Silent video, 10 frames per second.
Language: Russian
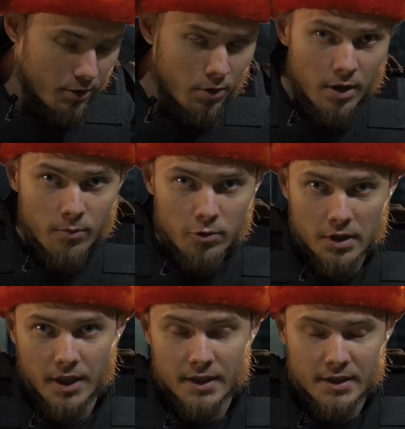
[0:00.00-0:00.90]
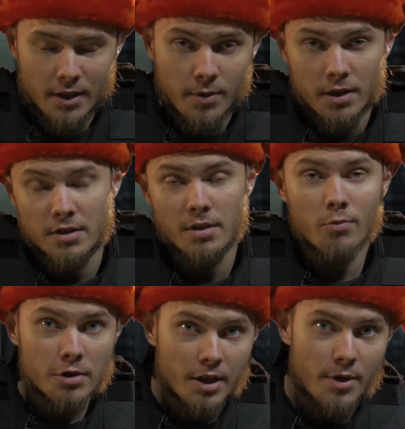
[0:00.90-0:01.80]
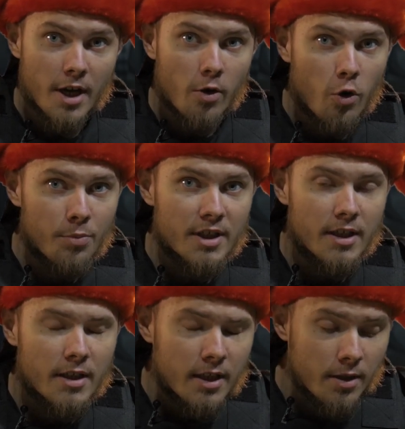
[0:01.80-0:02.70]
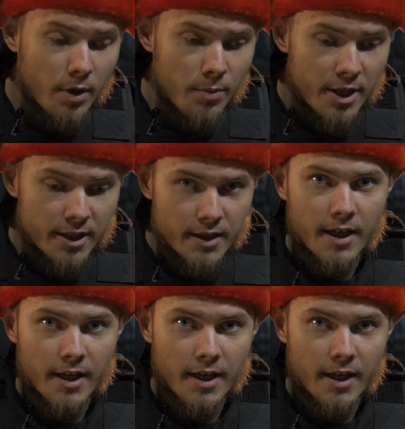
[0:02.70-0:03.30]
не только музыкой я занимаюсь, не музыка меня кормит на данный момент.